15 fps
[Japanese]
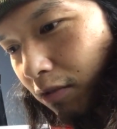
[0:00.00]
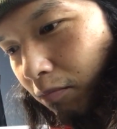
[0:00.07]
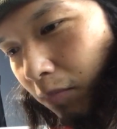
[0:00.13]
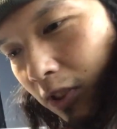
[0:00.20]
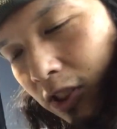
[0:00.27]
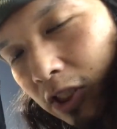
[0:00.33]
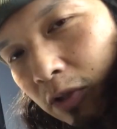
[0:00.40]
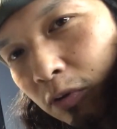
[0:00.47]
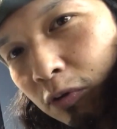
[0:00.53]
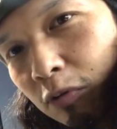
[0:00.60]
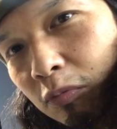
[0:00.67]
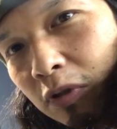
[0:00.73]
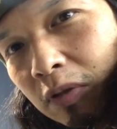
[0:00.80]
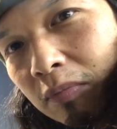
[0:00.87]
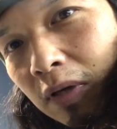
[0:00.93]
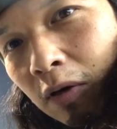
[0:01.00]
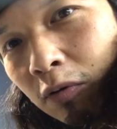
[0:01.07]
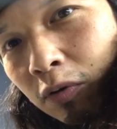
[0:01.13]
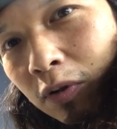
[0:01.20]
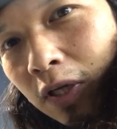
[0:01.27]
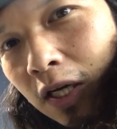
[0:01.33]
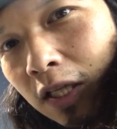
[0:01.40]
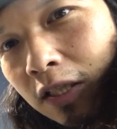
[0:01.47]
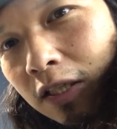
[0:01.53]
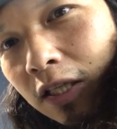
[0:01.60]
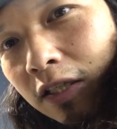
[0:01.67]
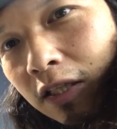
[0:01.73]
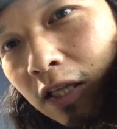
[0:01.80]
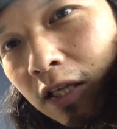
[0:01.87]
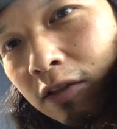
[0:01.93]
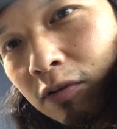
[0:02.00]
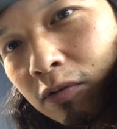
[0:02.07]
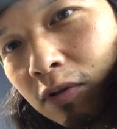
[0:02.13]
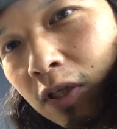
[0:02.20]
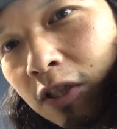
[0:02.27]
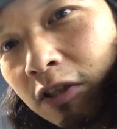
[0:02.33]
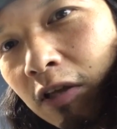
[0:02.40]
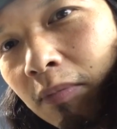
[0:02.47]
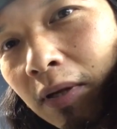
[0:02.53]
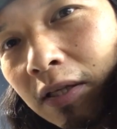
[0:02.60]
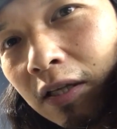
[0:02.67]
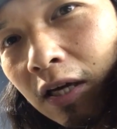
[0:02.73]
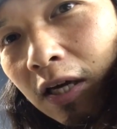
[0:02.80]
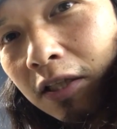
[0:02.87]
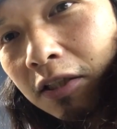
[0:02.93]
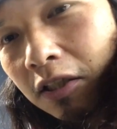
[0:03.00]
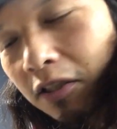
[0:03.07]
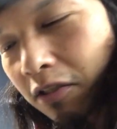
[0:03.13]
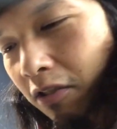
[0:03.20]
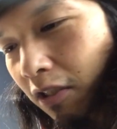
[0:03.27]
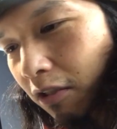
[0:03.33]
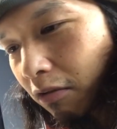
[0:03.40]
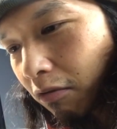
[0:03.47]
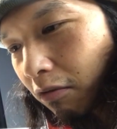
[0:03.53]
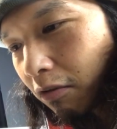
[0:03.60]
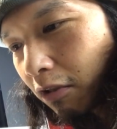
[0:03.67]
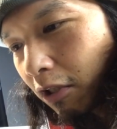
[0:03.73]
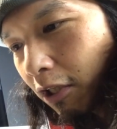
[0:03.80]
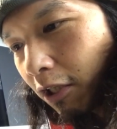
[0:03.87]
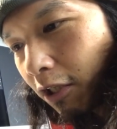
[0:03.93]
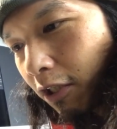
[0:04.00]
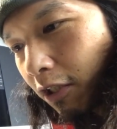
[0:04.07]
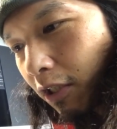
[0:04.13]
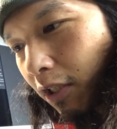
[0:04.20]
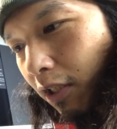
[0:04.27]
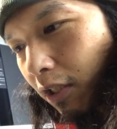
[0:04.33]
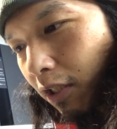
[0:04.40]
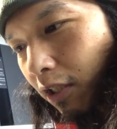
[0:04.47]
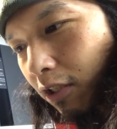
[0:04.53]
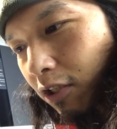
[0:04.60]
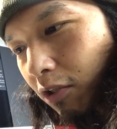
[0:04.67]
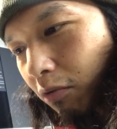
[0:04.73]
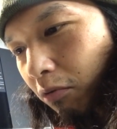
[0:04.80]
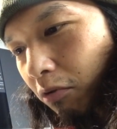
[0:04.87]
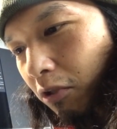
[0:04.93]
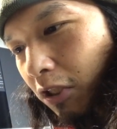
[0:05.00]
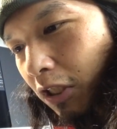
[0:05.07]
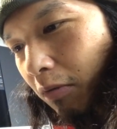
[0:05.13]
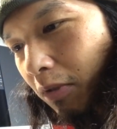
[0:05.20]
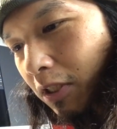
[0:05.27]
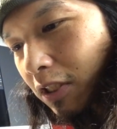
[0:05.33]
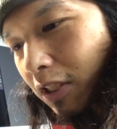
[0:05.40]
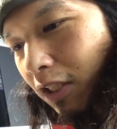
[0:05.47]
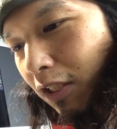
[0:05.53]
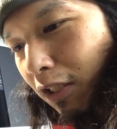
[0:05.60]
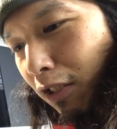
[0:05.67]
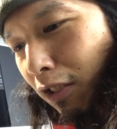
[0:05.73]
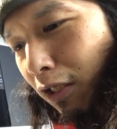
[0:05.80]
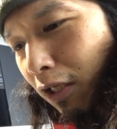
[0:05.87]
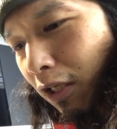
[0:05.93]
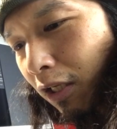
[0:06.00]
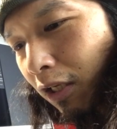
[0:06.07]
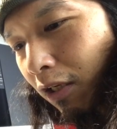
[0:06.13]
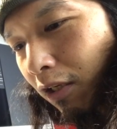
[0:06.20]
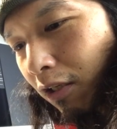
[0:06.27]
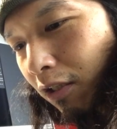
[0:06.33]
まあ、仕事も今ほどなかったんでそんなに出番なかったですけど、仕事してましたね。